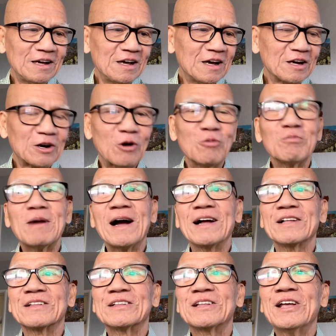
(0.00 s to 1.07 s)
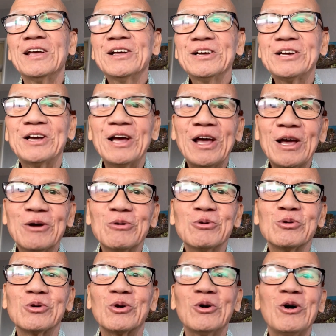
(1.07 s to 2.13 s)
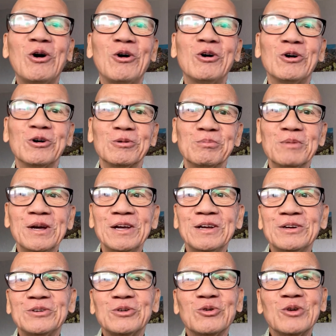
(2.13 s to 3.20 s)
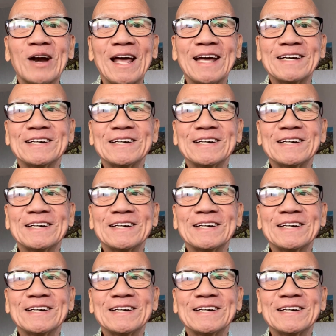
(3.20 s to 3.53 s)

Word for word: không bằng tiếng kêu của hòn bi roulette